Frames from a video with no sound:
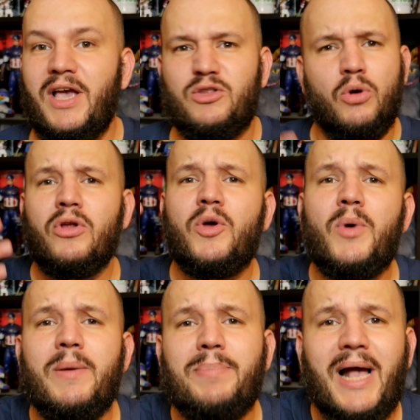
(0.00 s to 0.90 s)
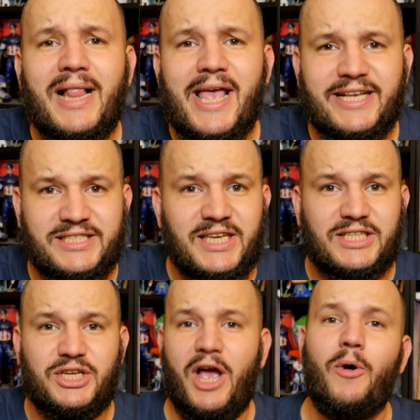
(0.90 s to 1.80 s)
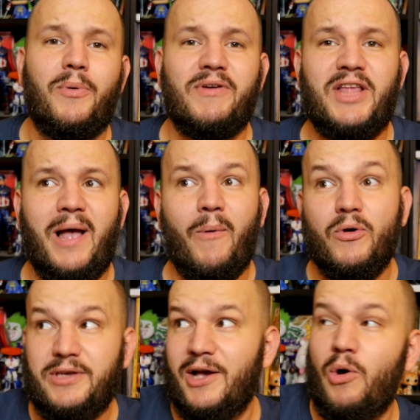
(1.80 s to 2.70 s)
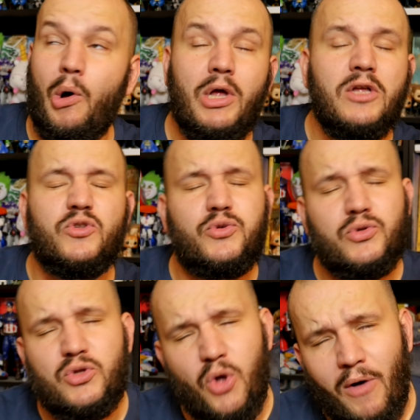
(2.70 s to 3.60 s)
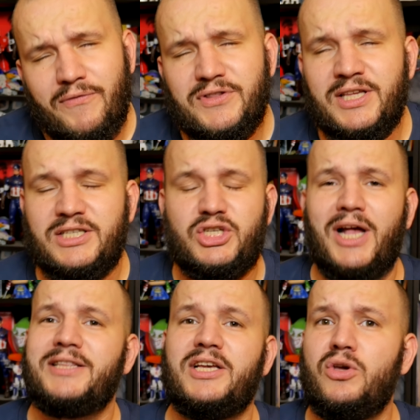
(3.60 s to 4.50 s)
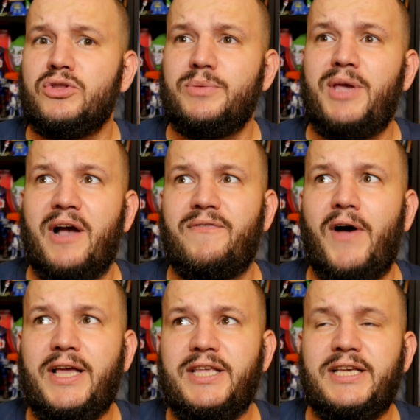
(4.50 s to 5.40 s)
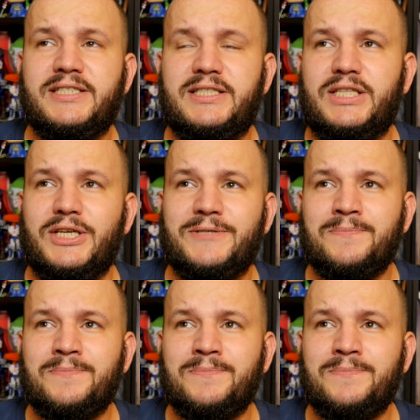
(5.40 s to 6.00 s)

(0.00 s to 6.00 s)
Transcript: kto oglądał moje prelekcje, gdzie ja opowiadałem o jego cudownych żartach i o tym, jak fajnie jest, e,